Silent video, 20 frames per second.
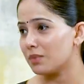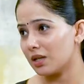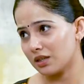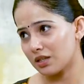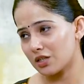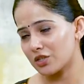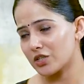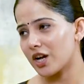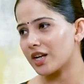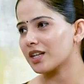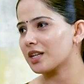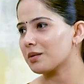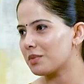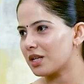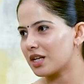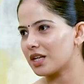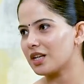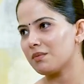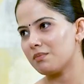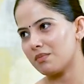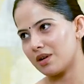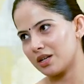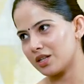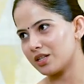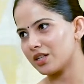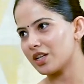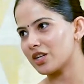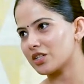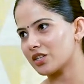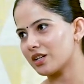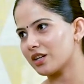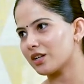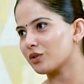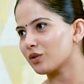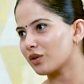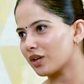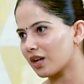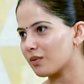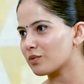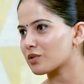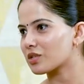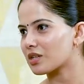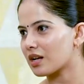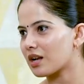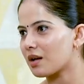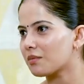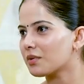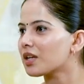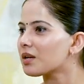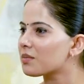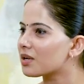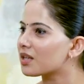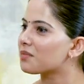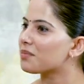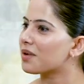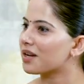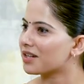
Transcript: मंत्र चैंटिंग मेरे लिए मेडिटेशन है तो अगर आप उसका नाम देखें मेरी